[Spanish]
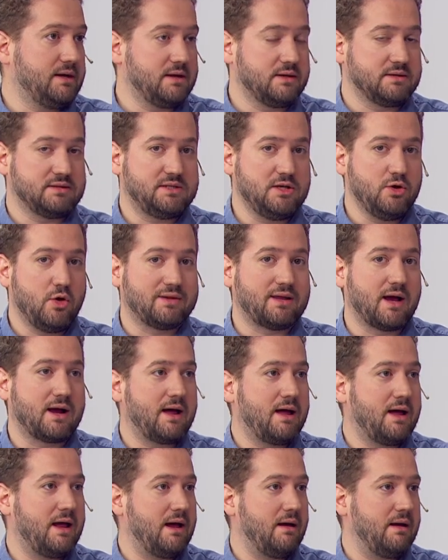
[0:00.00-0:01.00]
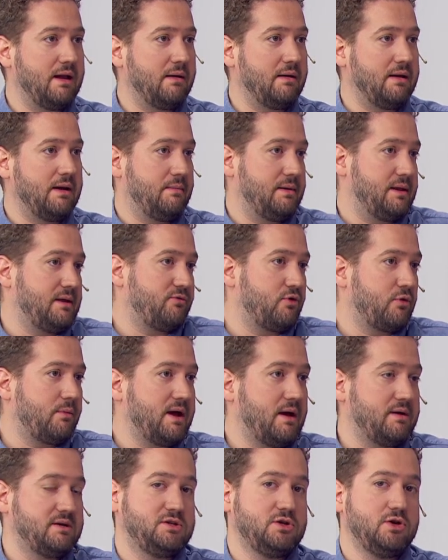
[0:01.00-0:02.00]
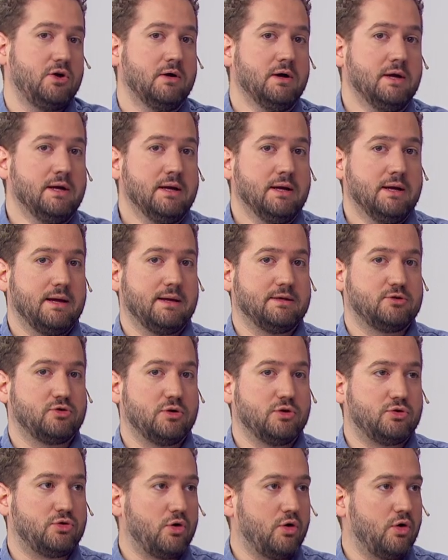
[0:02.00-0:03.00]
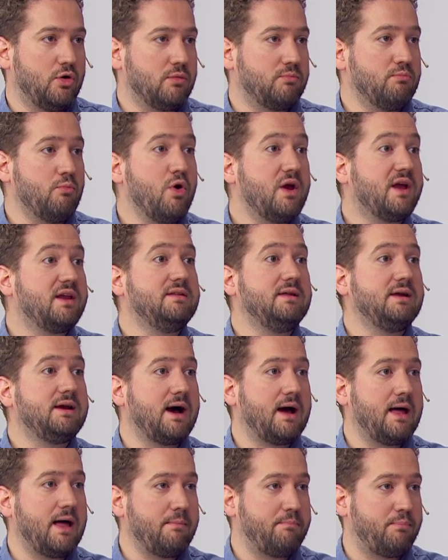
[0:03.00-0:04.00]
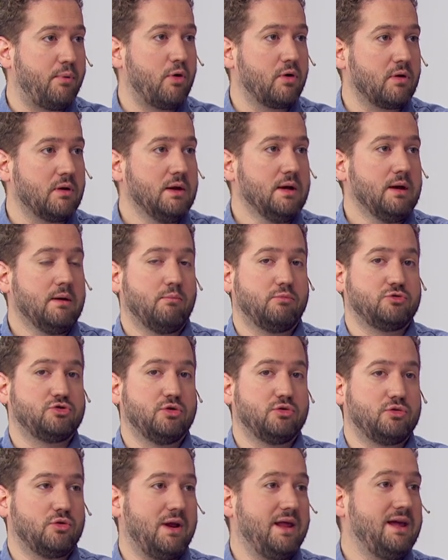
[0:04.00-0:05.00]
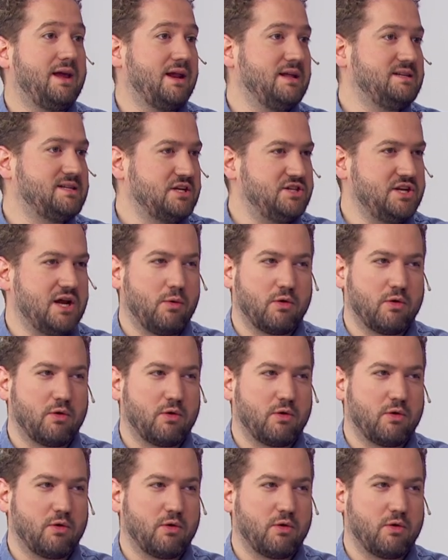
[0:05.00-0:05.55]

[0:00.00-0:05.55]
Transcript: sido atacada la, plataforma y ha sido eh, sobre todo muy criticada por sobre todo la injerencia china.